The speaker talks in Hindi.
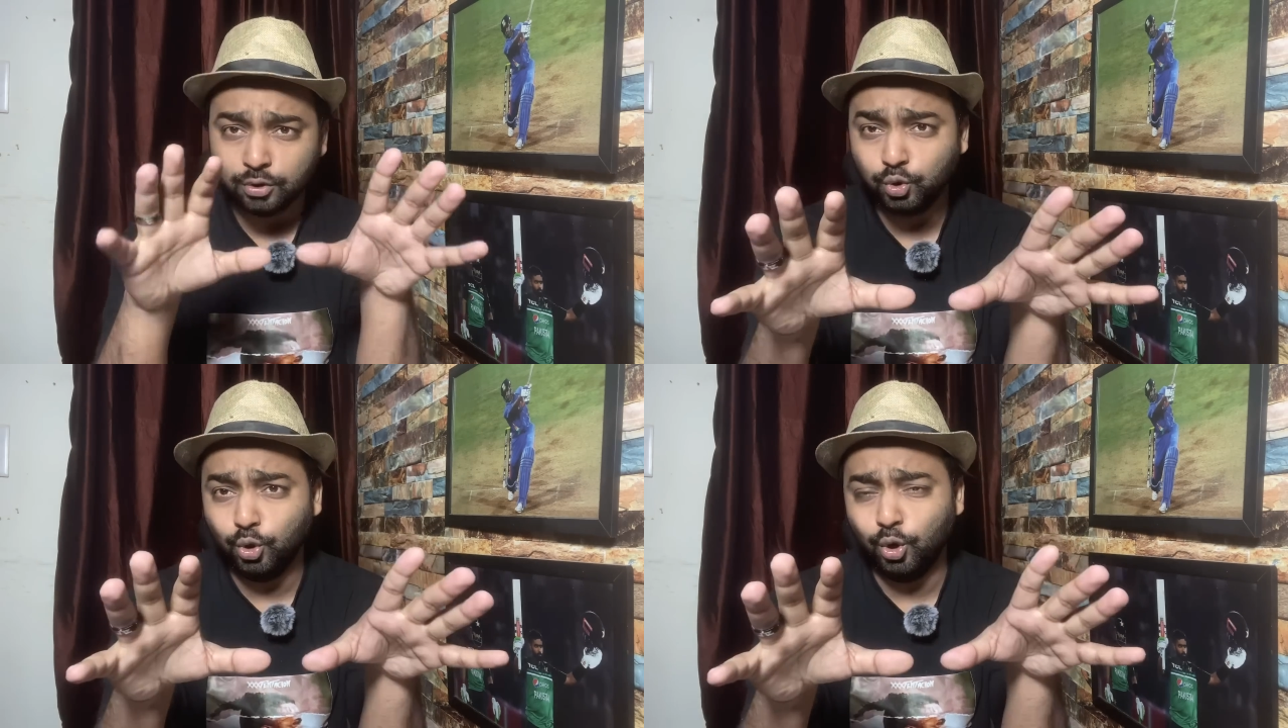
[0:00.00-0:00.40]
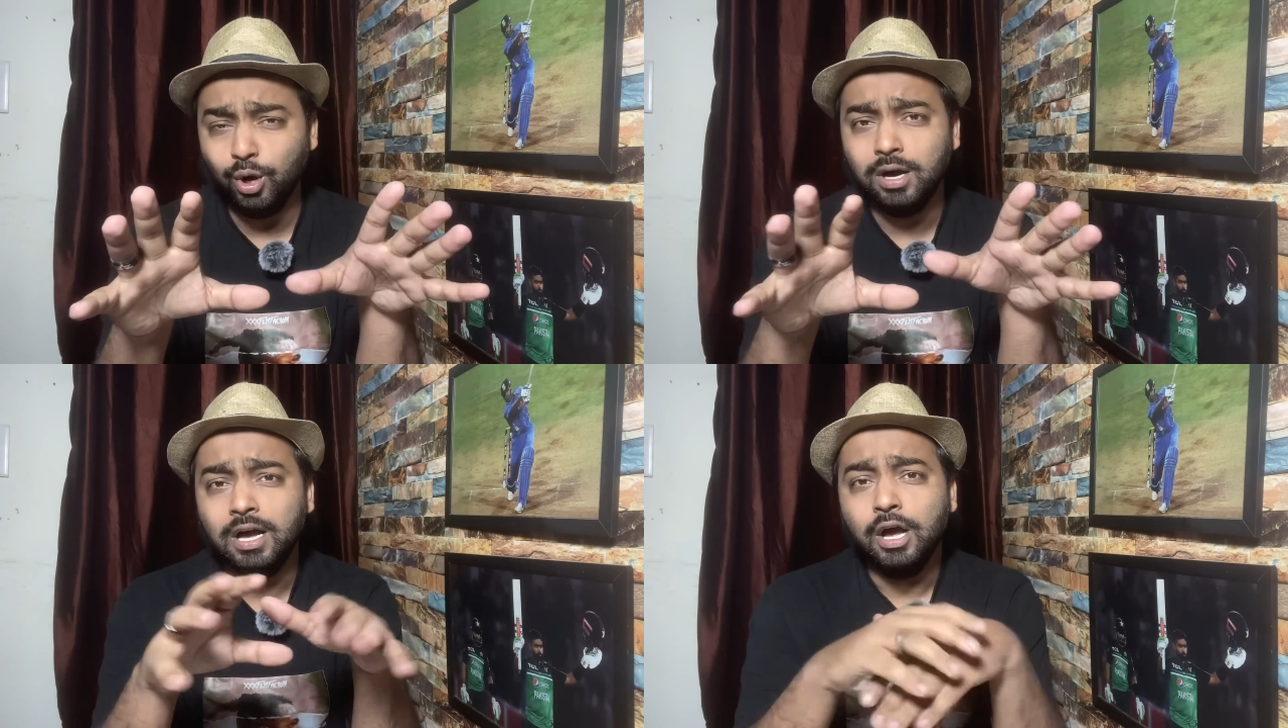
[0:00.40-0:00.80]

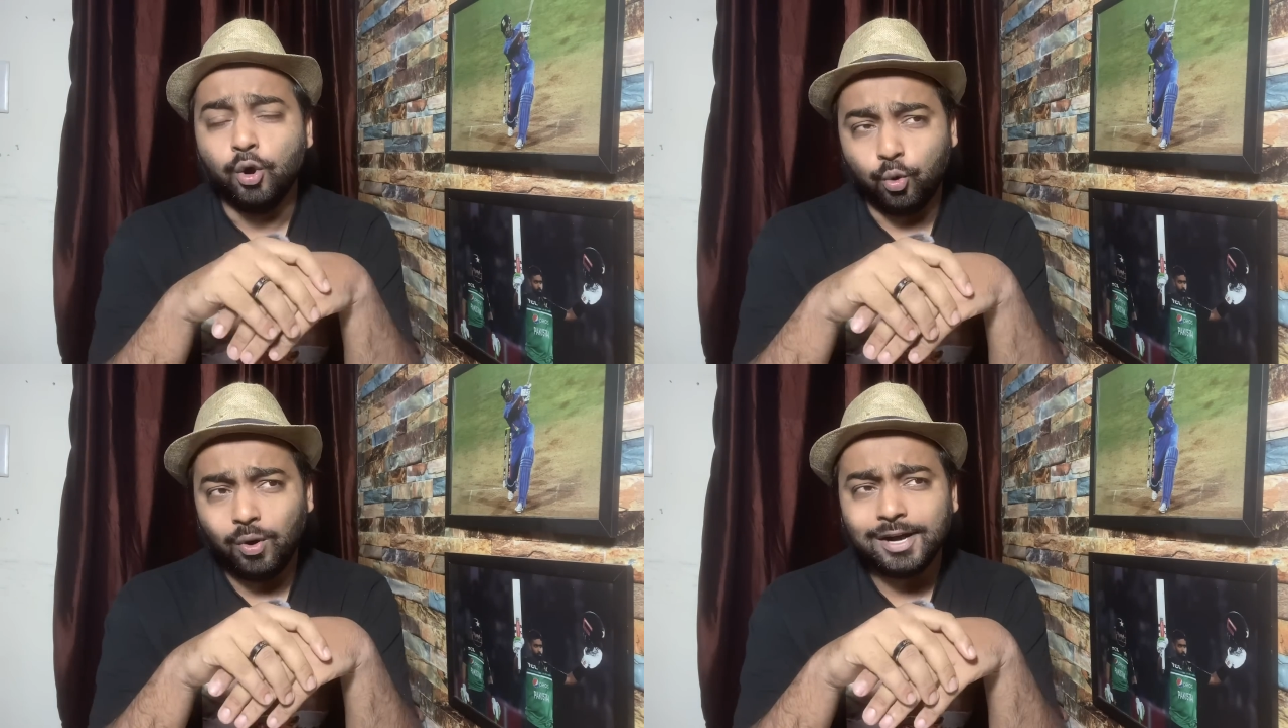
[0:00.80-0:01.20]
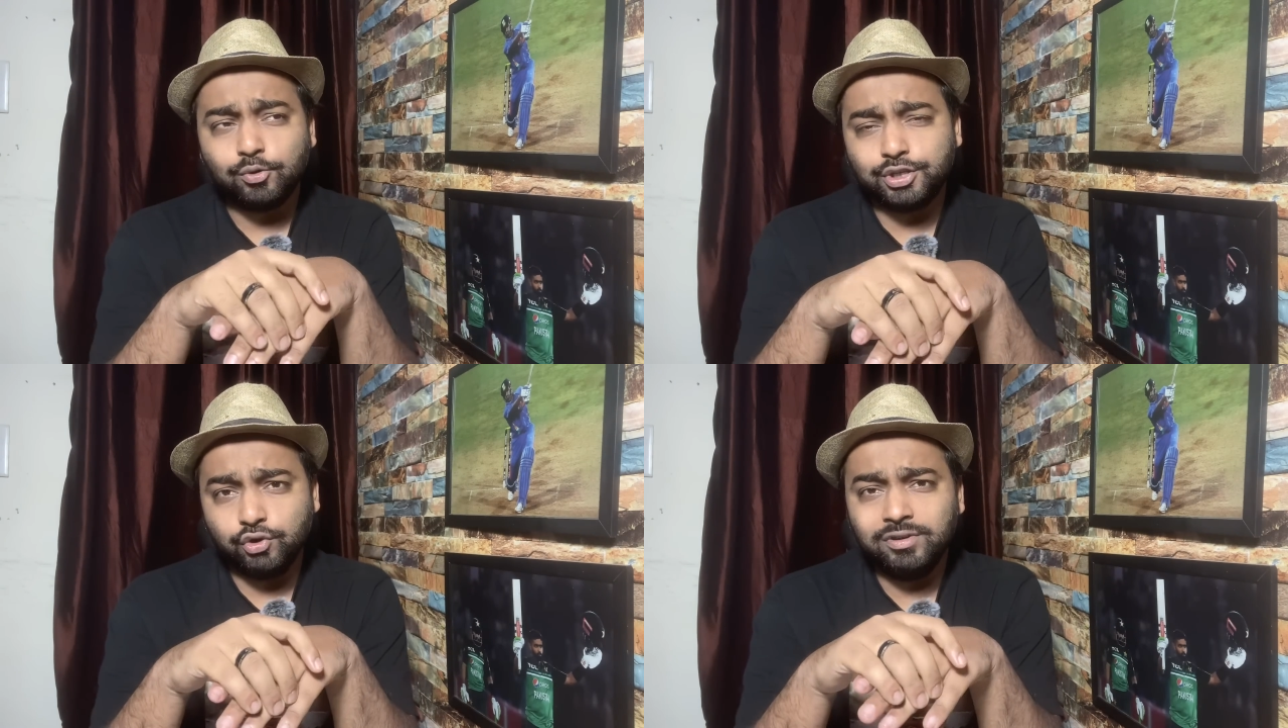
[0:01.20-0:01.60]
तो हुआ
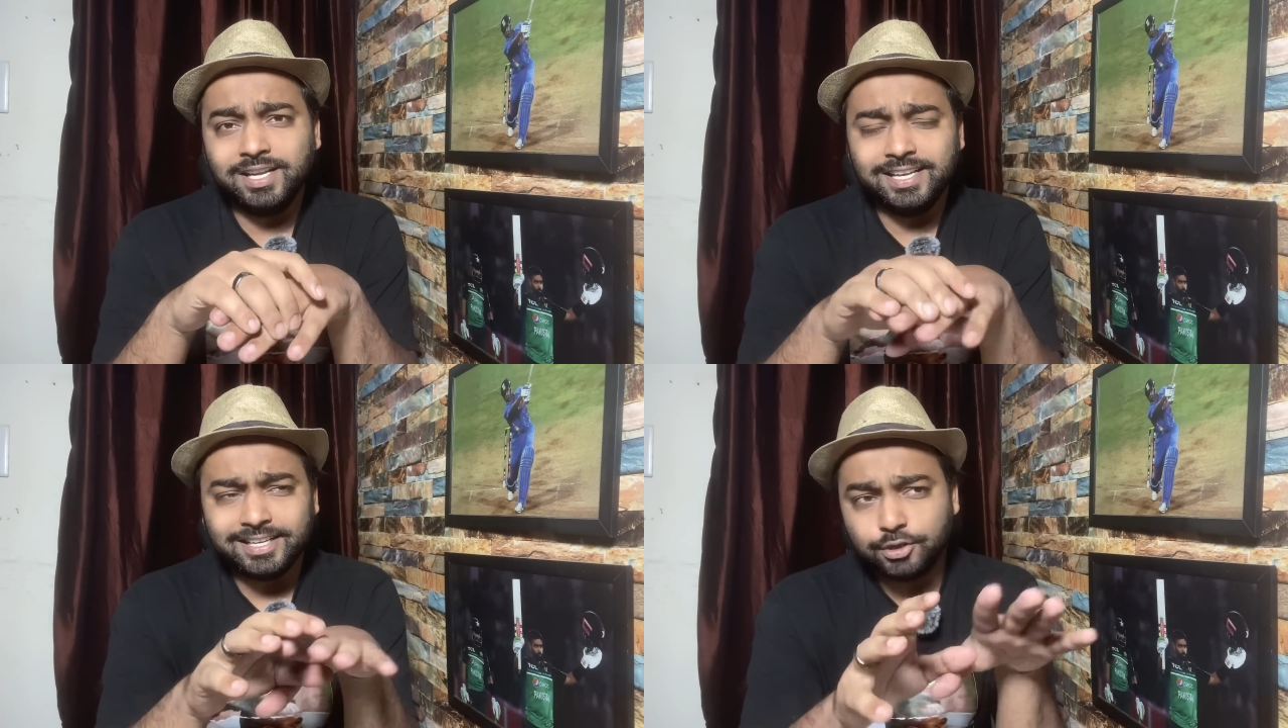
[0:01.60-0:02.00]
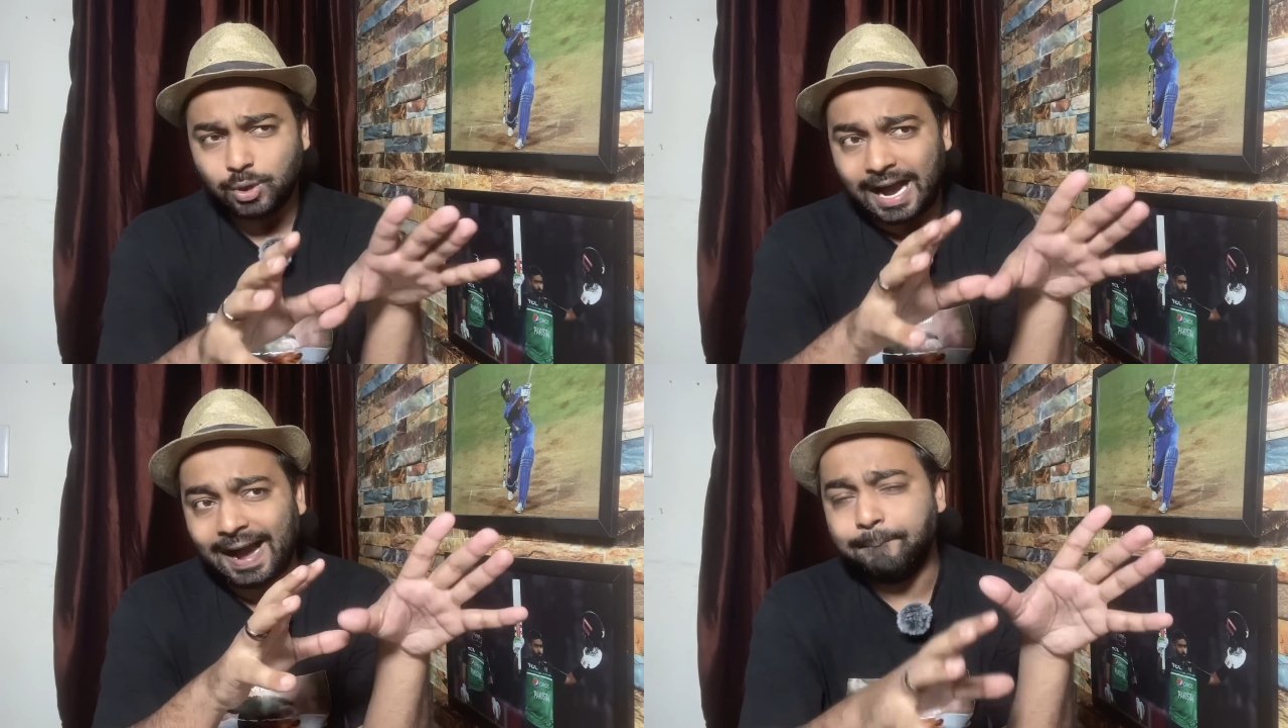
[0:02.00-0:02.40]
कुछ यूं ही कि जो
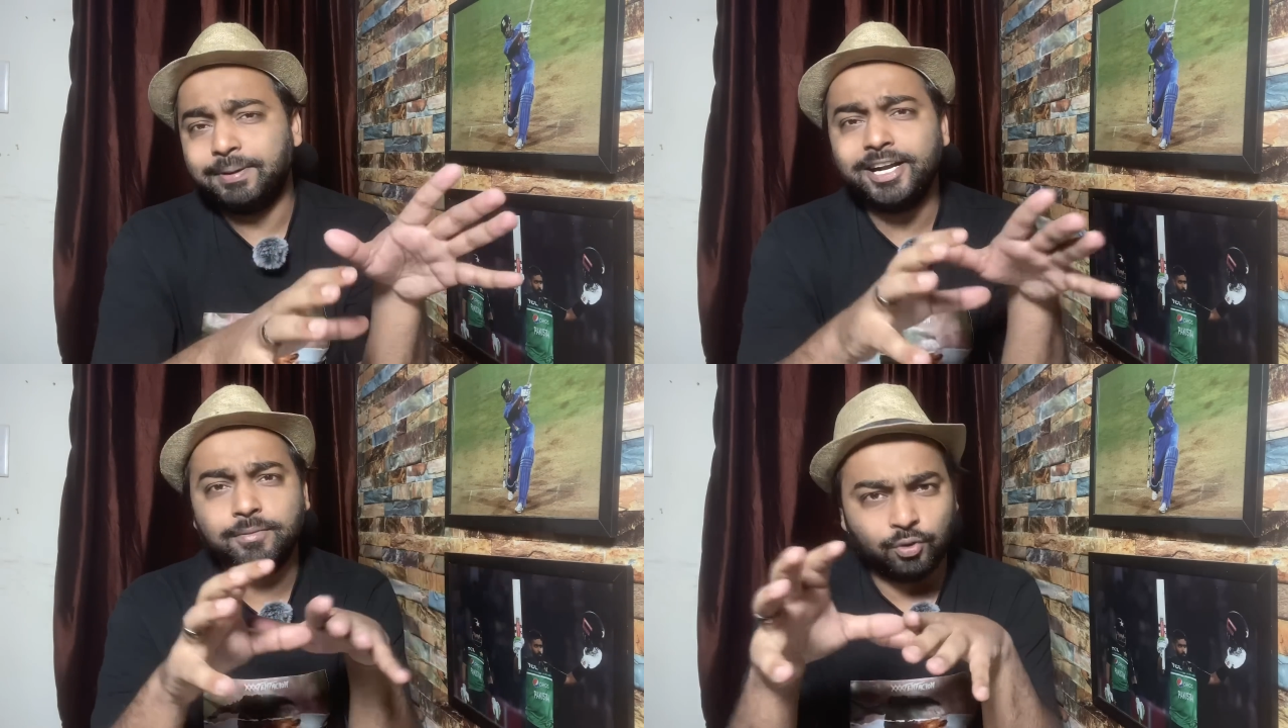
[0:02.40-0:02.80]
हाइब्रिड